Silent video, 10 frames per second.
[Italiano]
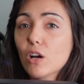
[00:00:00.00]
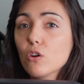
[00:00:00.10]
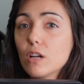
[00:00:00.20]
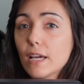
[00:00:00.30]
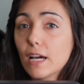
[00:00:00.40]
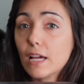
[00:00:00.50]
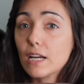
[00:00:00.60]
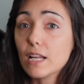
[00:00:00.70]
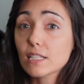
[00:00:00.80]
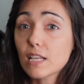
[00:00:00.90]
a
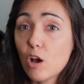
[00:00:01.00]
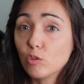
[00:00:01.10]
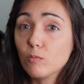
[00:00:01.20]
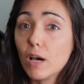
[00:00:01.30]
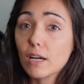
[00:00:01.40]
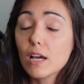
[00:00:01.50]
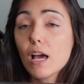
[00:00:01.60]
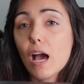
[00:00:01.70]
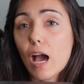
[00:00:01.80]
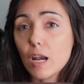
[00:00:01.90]
collegare la soundbar
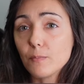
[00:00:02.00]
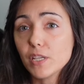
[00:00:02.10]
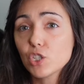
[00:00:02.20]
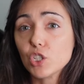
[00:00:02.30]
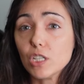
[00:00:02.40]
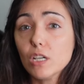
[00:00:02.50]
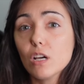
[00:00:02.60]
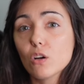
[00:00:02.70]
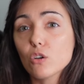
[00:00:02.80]
al PC